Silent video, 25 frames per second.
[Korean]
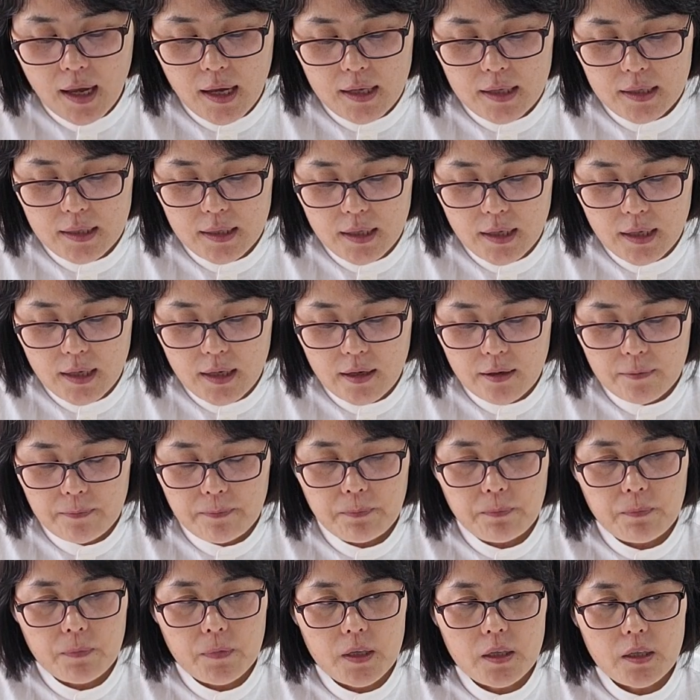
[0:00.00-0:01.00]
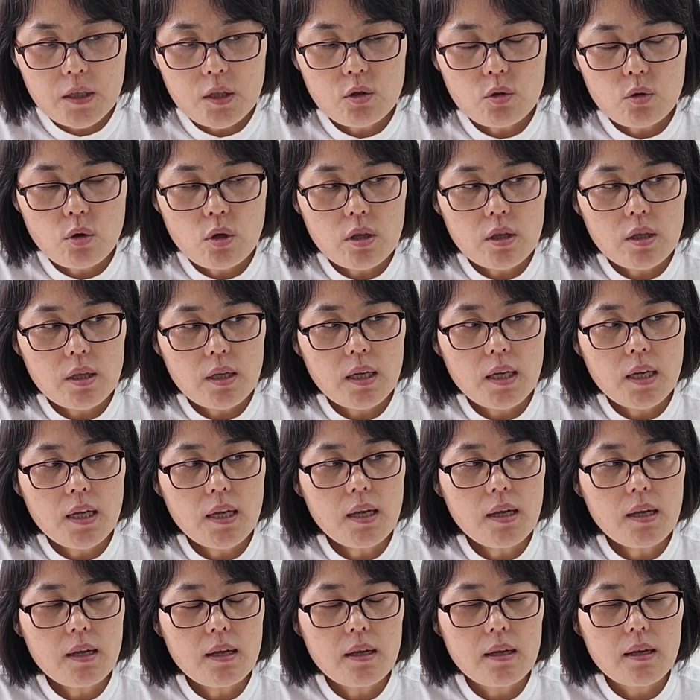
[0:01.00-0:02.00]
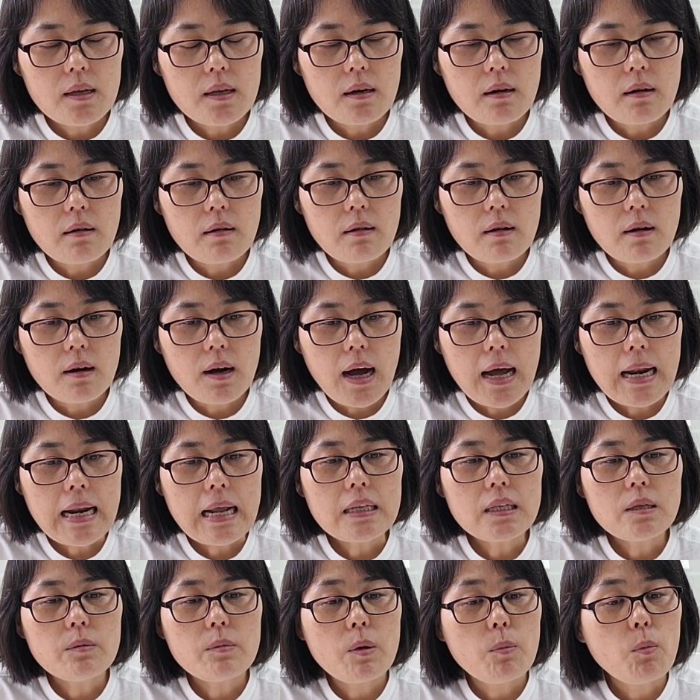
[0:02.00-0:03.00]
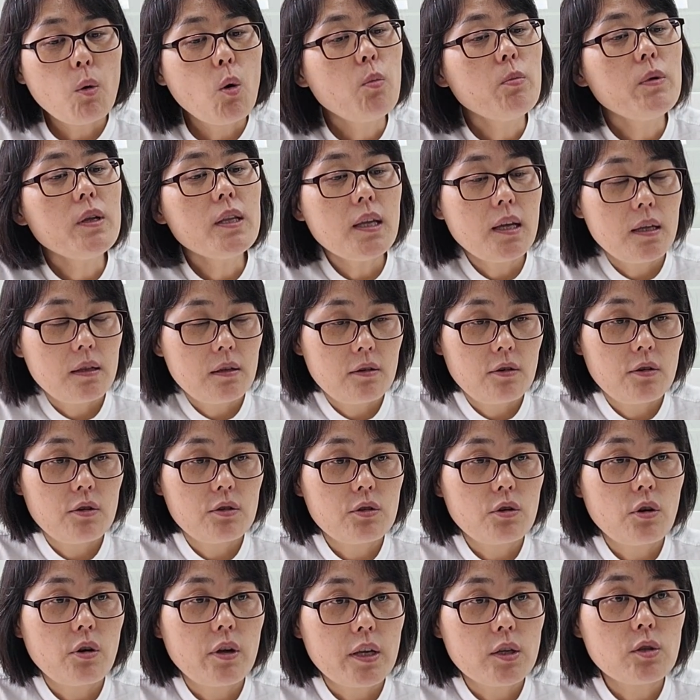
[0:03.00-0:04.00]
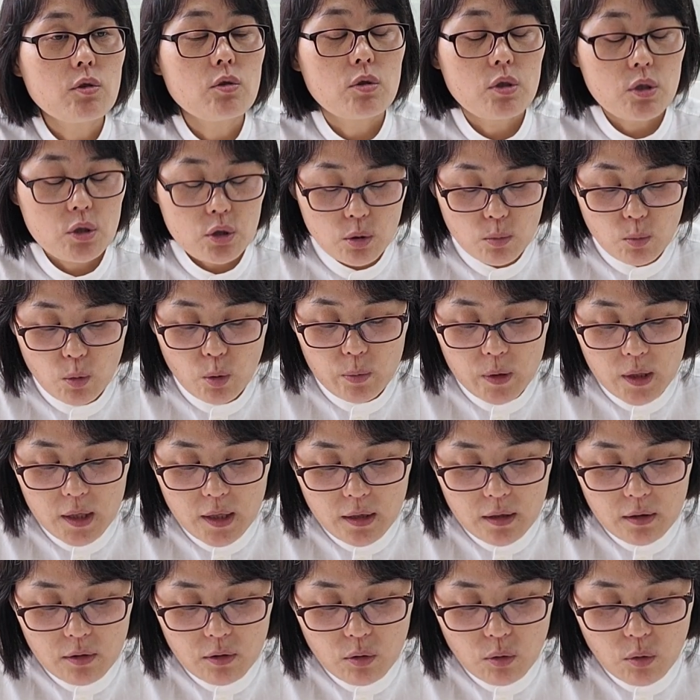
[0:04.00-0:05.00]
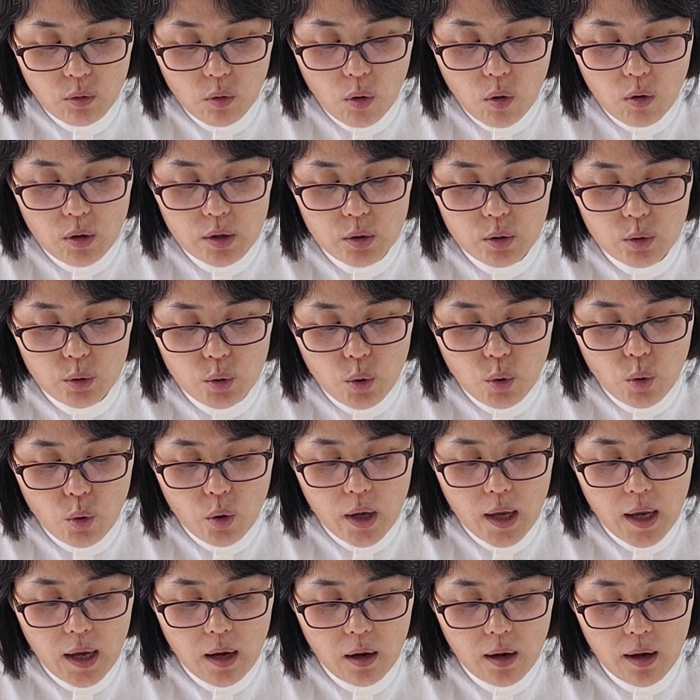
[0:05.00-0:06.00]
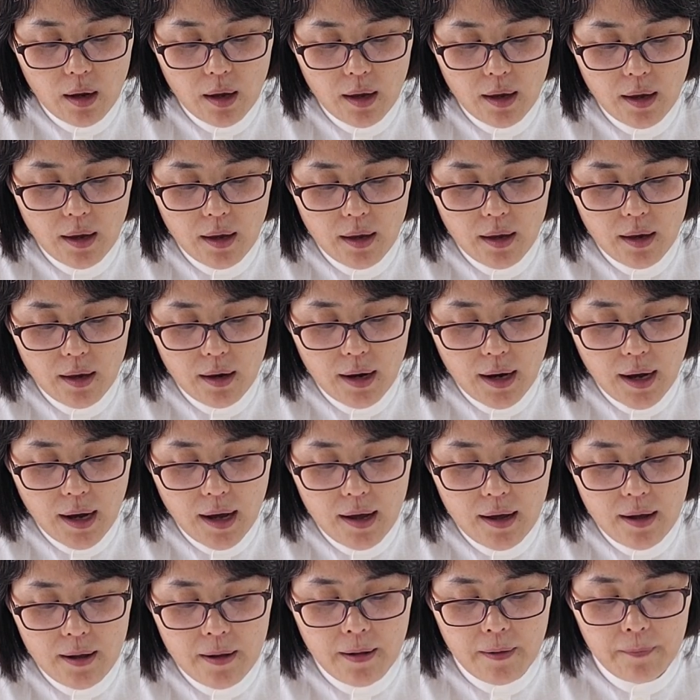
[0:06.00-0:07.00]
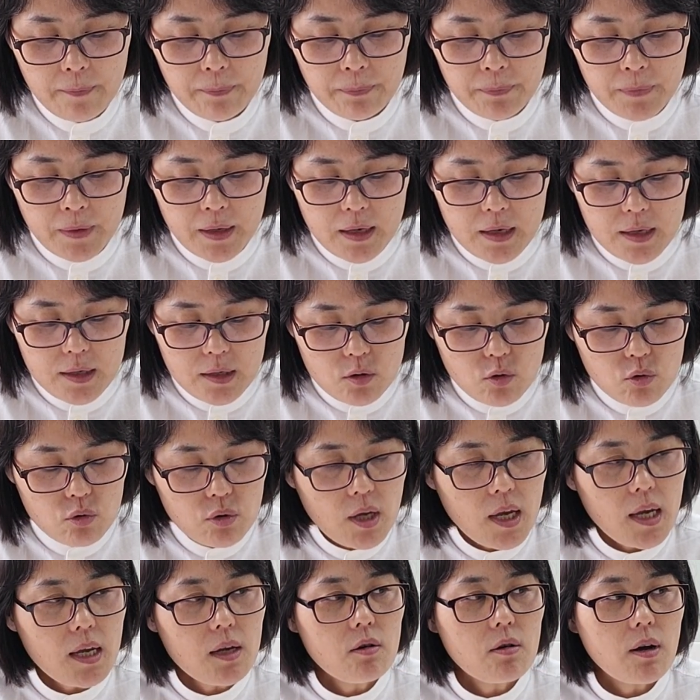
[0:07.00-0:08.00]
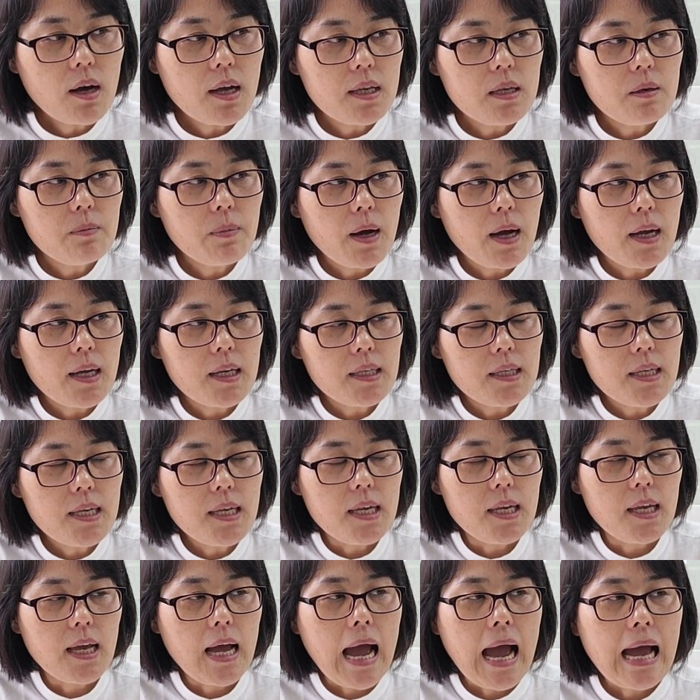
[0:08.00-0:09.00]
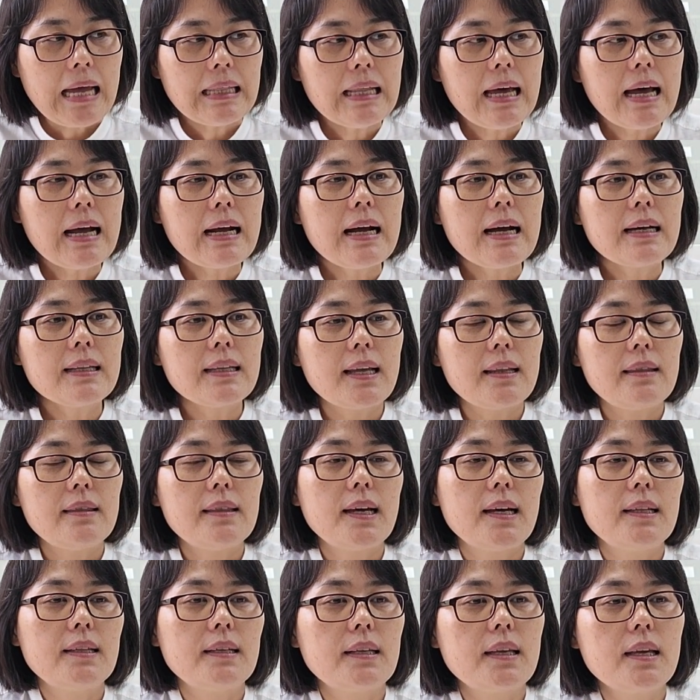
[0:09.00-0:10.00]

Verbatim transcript: 이제 그리스도인들이 어, 하나님의 몸이 되는 거죠. 예수 그리스도의 몸이 되는 거고 그리고 교회가 유대인과 이방인이 하나가 된다는